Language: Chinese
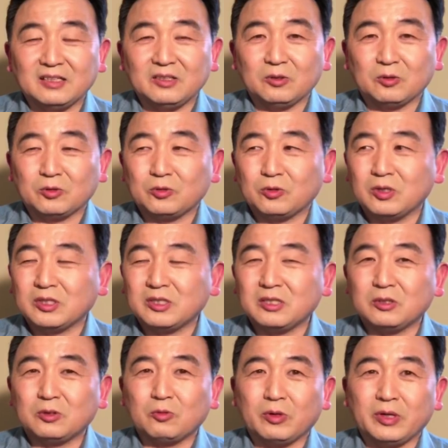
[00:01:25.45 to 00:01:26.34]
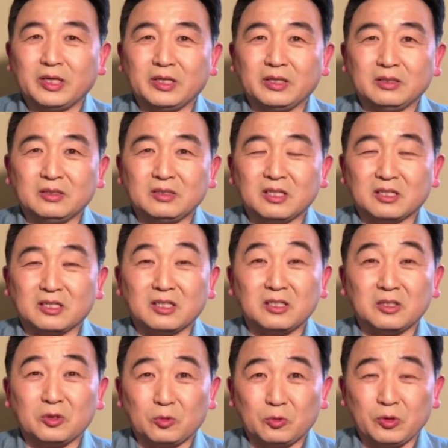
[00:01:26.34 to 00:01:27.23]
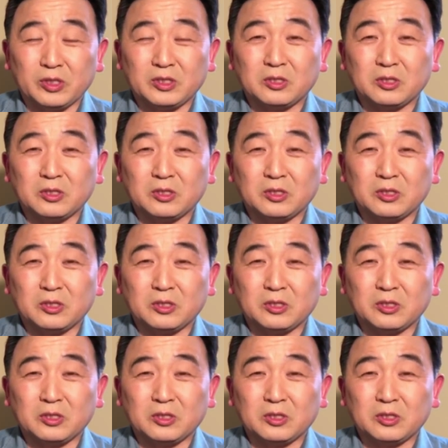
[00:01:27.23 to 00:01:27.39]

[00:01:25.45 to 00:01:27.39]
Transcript: 有说是对整个纽约